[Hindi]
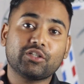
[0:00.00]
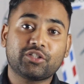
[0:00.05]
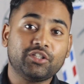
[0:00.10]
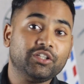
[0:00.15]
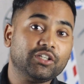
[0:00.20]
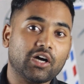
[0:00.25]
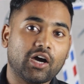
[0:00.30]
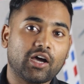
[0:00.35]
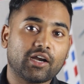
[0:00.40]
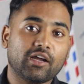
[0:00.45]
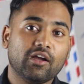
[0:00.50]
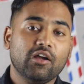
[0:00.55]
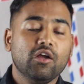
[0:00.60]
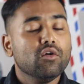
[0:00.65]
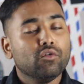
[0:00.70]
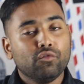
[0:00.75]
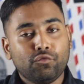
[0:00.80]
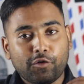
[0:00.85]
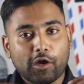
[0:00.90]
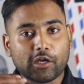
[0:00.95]
नज़दीक आ रहा
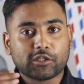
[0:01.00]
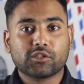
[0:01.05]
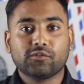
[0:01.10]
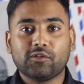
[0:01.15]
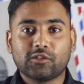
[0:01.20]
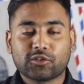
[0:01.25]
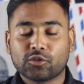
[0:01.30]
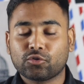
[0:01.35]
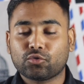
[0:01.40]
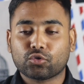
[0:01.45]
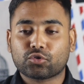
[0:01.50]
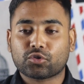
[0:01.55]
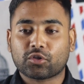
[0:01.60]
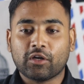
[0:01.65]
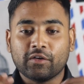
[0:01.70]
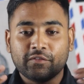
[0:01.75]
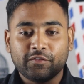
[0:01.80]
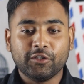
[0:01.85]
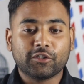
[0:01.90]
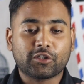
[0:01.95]
है वैसे वैसे दोस्त
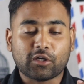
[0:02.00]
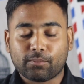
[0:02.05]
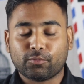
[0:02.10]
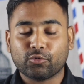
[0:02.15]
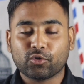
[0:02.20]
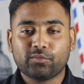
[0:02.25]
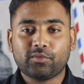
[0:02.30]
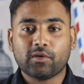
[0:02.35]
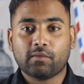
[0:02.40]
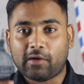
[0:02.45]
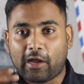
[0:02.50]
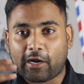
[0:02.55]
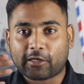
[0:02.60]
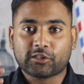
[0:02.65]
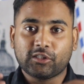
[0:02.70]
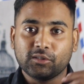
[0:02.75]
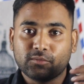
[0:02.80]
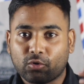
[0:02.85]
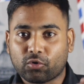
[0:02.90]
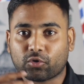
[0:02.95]
रणवीर कपूर भी अब
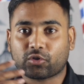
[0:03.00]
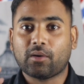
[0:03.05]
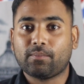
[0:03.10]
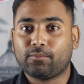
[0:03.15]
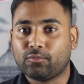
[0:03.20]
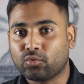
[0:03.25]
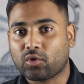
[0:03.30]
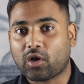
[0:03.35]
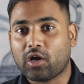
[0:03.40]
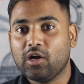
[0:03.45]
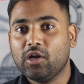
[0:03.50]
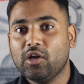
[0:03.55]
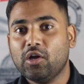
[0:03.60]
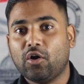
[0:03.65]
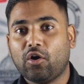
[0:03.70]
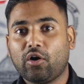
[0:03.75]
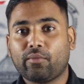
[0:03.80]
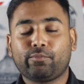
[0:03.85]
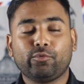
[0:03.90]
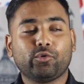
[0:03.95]
एक्टिव हो रखा पूरा
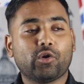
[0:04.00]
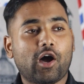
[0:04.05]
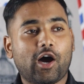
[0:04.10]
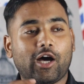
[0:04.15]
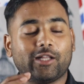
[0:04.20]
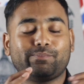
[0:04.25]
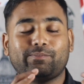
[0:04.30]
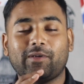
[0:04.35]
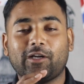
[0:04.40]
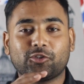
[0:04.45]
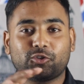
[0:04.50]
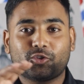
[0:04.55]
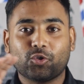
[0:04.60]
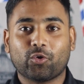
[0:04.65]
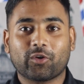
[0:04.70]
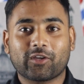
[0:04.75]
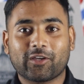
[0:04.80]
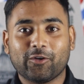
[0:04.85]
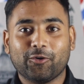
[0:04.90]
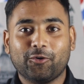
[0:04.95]
और पूरा हाथ पैर
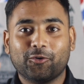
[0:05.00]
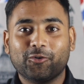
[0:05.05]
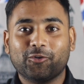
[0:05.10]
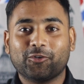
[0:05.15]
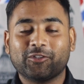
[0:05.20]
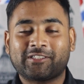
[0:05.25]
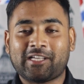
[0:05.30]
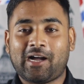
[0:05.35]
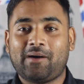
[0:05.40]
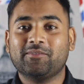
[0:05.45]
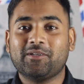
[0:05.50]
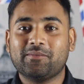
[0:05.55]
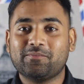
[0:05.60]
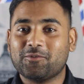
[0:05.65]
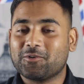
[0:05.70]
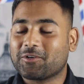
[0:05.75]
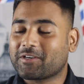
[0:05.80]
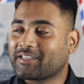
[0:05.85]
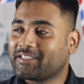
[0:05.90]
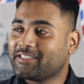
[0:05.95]
जोड़ के लोगों के सामने
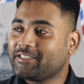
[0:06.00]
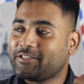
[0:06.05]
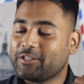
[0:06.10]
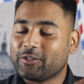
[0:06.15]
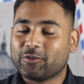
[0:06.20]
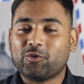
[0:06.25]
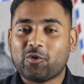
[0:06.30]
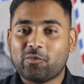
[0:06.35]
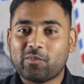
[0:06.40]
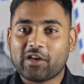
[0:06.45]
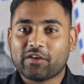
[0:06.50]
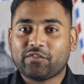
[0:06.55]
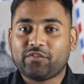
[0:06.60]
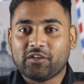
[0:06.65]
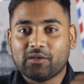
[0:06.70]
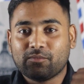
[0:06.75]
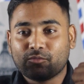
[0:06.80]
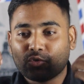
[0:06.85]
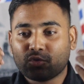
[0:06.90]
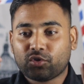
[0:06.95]
बोल रहे कि देखो हमारी
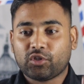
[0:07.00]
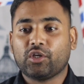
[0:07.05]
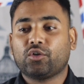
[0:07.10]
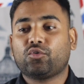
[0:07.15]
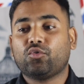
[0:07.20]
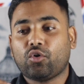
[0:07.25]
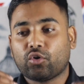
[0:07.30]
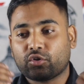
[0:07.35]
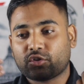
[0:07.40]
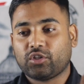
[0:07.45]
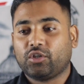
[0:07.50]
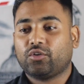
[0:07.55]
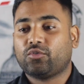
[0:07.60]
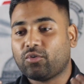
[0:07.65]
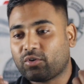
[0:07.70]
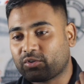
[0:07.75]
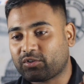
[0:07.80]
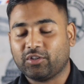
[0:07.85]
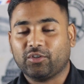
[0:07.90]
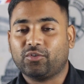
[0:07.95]
फिल्म को देखो और
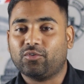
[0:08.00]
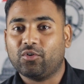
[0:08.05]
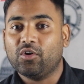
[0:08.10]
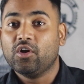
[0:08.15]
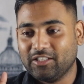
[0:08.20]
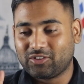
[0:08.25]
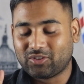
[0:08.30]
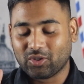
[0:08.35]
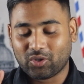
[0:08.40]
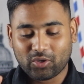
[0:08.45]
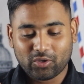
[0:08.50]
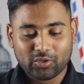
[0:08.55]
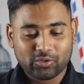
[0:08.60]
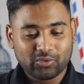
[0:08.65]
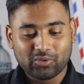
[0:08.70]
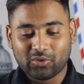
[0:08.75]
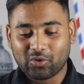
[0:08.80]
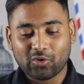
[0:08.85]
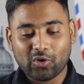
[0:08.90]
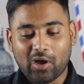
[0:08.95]
देखो और देखो तो
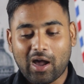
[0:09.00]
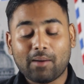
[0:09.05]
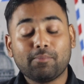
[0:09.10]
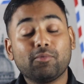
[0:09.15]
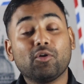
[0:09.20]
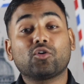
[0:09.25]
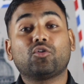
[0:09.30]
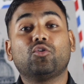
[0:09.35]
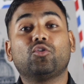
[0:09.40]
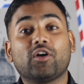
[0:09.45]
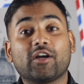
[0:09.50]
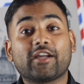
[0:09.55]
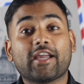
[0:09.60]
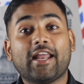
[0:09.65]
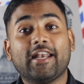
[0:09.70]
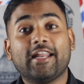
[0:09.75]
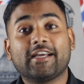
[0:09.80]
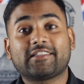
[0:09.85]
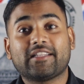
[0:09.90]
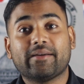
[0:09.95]
गुरु आप लोगों को
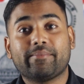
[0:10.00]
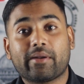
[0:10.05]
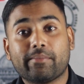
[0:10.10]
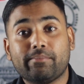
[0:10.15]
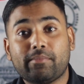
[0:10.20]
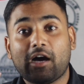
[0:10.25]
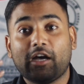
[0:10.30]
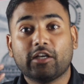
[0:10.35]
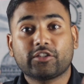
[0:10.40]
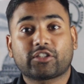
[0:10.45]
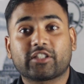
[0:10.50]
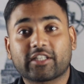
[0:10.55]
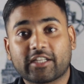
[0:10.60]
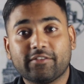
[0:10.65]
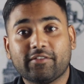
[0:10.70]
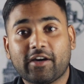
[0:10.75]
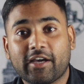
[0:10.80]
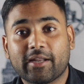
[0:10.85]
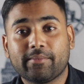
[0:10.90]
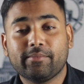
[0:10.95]
क्या लगता है ब्रह्मास्त्र
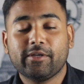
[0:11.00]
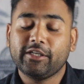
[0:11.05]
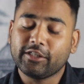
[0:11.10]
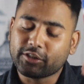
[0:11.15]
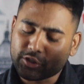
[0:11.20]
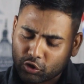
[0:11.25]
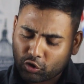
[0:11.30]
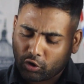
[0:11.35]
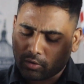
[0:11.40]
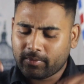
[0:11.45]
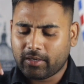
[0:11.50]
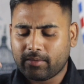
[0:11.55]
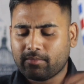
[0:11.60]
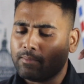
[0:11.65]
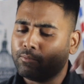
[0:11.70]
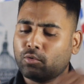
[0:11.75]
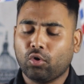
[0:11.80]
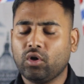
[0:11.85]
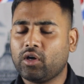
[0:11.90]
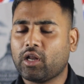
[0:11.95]
के बारे में नीचे कॉमेंट
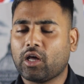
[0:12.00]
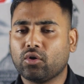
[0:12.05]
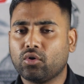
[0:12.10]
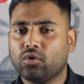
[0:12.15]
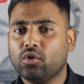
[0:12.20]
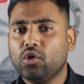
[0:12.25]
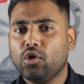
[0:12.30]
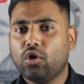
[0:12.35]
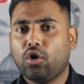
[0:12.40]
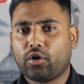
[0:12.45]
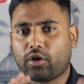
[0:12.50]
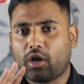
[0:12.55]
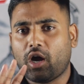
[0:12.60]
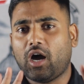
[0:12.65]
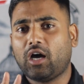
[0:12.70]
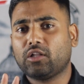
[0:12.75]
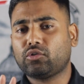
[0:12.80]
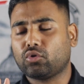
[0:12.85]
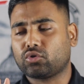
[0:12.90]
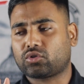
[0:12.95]
में बोल डालो और
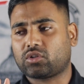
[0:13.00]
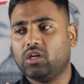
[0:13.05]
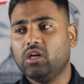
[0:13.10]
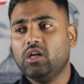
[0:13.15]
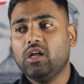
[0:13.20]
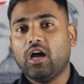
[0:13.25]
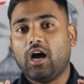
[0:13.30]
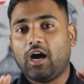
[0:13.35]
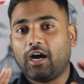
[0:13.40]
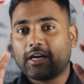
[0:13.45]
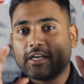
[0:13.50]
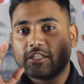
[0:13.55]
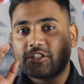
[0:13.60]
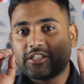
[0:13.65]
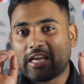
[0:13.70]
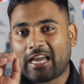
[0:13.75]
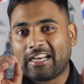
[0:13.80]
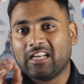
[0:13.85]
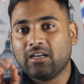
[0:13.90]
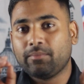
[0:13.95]
हाँ दोस्त अगर
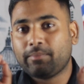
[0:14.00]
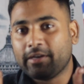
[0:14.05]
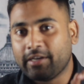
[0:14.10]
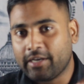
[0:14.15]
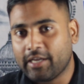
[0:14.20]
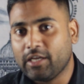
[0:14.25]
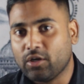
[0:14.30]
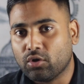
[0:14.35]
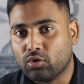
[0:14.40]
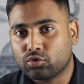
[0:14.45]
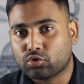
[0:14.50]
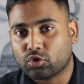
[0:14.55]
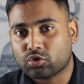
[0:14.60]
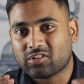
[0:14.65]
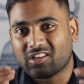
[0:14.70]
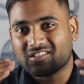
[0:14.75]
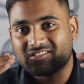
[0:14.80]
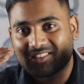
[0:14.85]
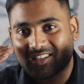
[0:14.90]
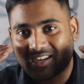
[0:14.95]
चैनल पे नए हो तो
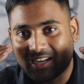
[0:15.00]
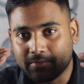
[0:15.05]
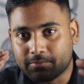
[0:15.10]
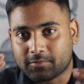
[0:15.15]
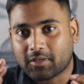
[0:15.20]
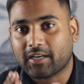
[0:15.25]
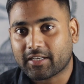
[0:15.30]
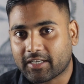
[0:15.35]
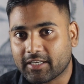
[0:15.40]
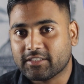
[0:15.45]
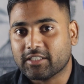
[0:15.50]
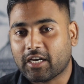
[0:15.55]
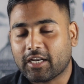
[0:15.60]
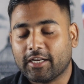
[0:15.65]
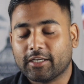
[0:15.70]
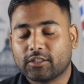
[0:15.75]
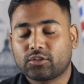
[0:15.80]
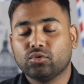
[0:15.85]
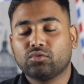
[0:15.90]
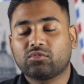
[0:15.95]
सब्सक्राइब करके
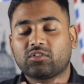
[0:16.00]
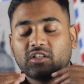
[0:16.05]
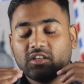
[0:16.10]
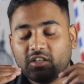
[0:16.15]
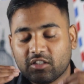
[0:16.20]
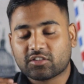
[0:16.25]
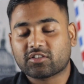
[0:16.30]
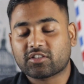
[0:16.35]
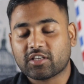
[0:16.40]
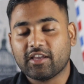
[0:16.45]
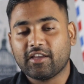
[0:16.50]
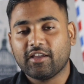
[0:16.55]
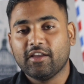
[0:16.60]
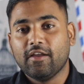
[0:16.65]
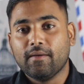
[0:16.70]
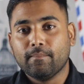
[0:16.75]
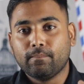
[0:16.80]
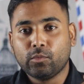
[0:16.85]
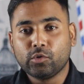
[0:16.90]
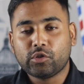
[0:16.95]
जाना क्योंकि इससे
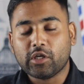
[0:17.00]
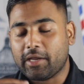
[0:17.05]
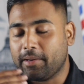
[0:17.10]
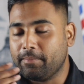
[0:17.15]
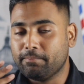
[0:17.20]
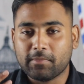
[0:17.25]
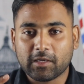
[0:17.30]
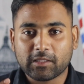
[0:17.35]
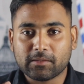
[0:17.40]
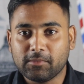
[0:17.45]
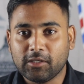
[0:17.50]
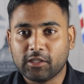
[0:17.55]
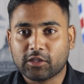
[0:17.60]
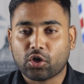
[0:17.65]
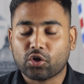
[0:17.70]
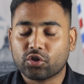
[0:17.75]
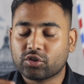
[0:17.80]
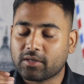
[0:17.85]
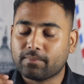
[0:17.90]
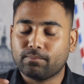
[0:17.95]
मुझे हिम्मत
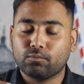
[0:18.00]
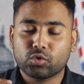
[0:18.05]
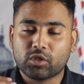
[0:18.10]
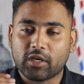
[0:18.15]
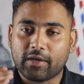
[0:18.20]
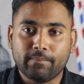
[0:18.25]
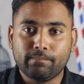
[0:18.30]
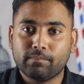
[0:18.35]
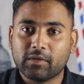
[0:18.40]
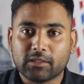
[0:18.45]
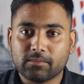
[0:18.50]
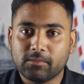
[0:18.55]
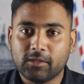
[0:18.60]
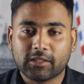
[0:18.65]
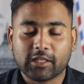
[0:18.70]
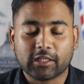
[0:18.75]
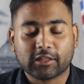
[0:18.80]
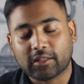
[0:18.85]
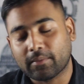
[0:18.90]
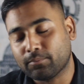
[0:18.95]
मिलता है और जब मुझे हिम्मत
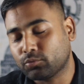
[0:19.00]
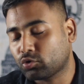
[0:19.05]
मिलता है